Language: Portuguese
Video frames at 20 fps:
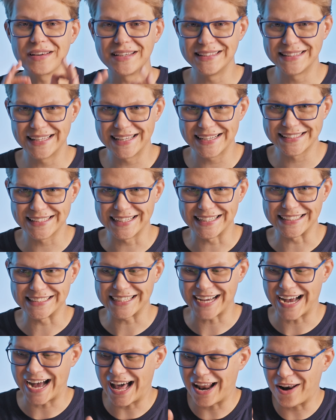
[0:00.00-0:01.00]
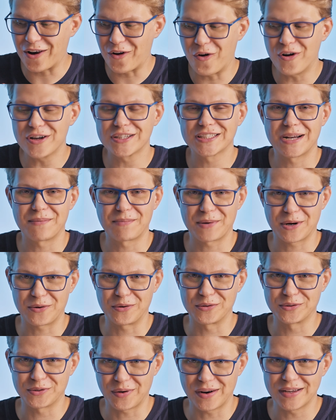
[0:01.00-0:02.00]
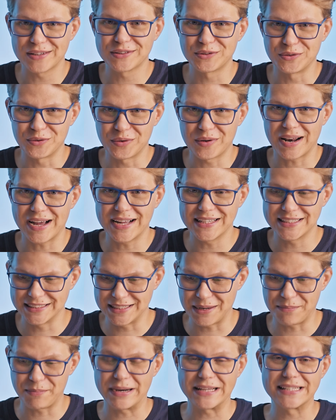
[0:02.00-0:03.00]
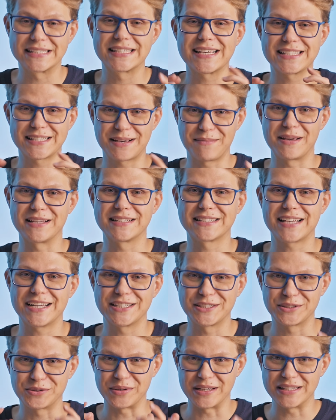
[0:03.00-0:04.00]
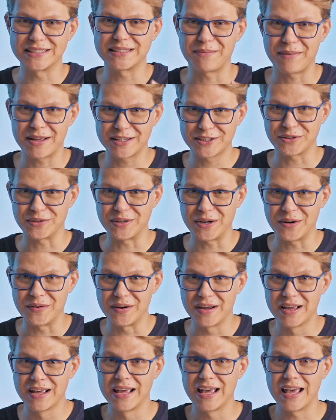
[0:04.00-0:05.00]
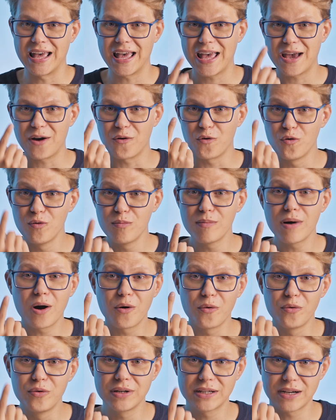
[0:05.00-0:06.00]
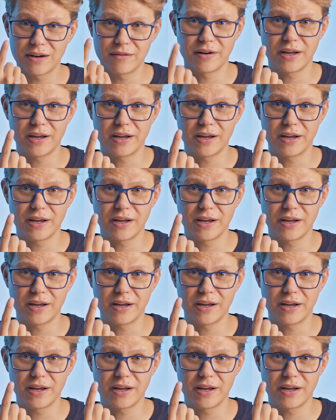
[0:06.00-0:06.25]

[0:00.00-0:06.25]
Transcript: olha que interessante, a lógica para controlar isso no client de aparecer essa mensagem do It's a Match ou não é uma única